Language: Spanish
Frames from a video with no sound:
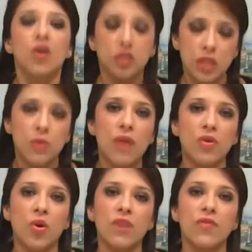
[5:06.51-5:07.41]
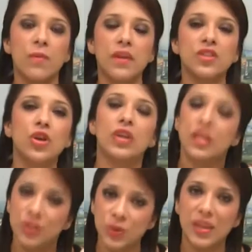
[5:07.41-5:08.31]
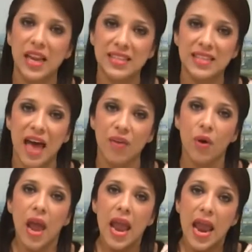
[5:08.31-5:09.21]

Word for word: Continuando con la información del sur del estado,